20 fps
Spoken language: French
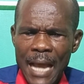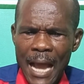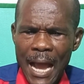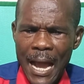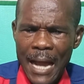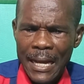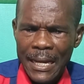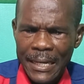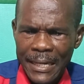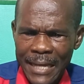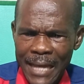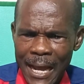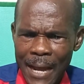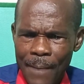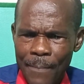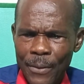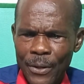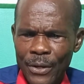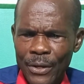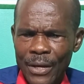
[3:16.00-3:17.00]

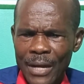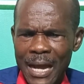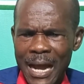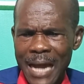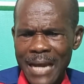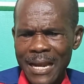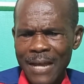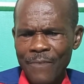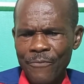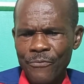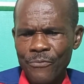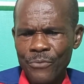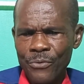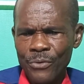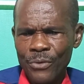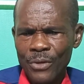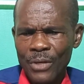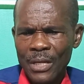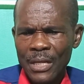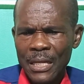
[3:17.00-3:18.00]
agréable à la
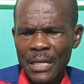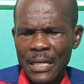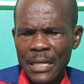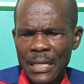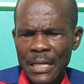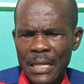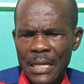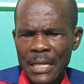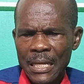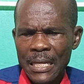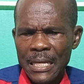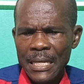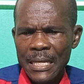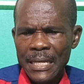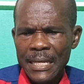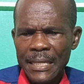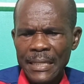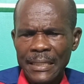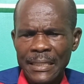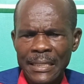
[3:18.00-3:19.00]
vue,
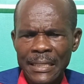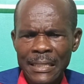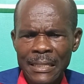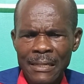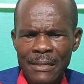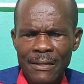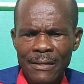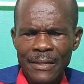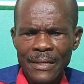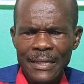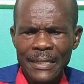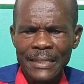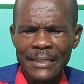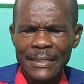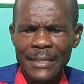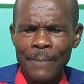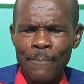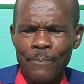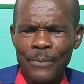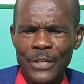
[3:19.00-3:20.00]
et qu'il
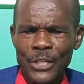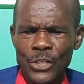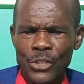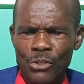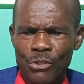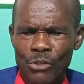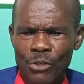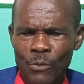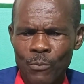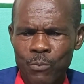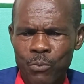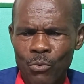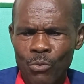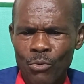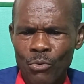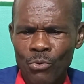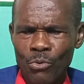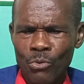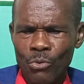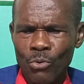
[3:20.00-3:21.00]
était précieux
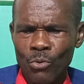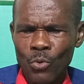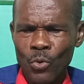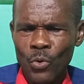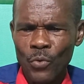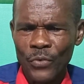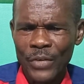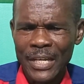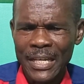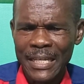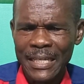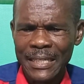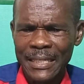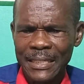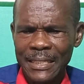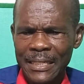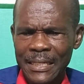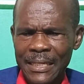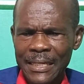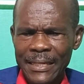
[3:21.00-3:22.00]
pour ouvrir
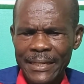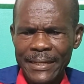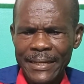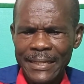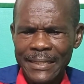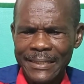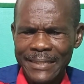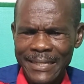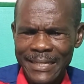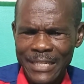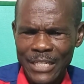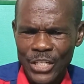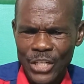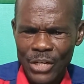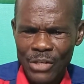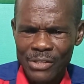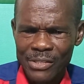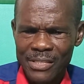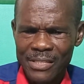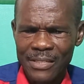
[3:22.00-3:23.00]

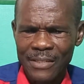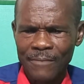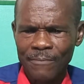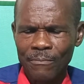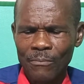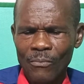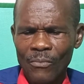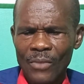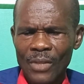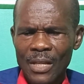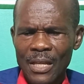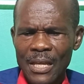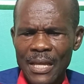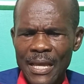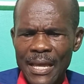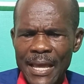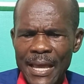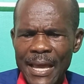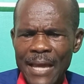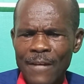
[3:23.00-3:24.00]
l'intelligence.
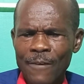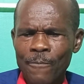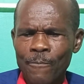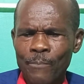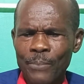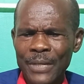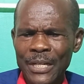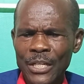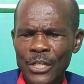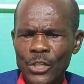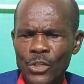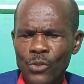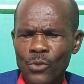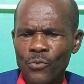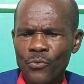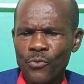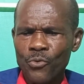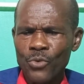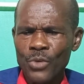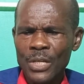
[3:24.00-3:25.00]
Elle prit de
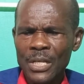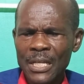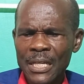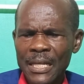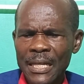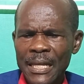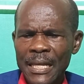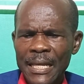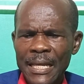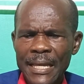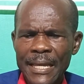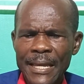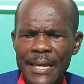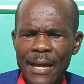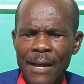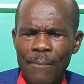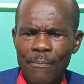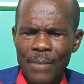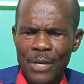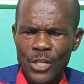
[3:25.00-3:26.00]
son fruit
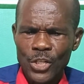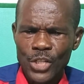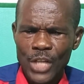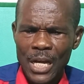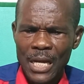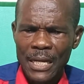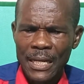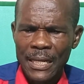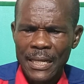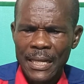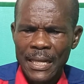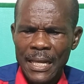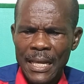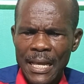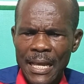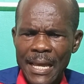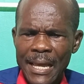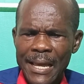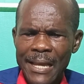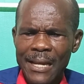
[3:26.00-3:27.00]
et en mangea.
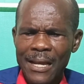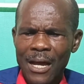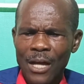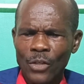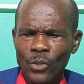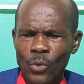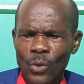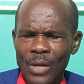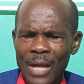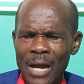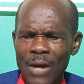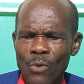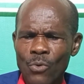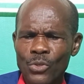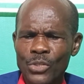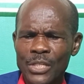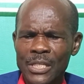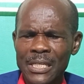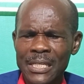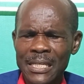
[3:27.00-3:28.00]
Elle en donna
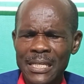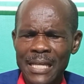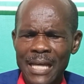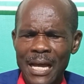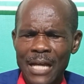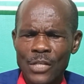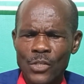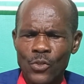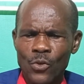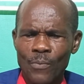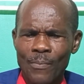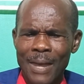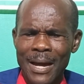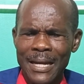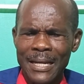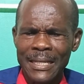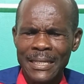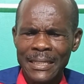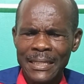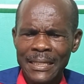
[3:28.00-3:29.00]
aussi à son
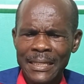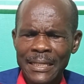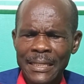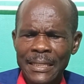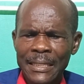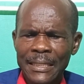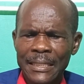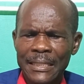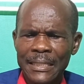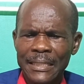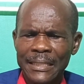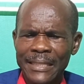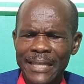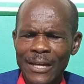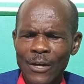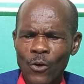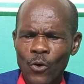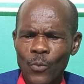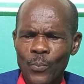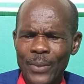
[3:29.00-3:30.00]
mari qui
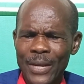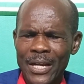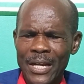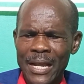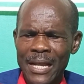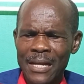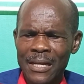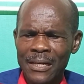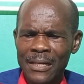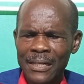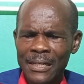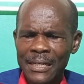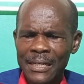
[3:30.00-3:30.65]
était auprès d'elle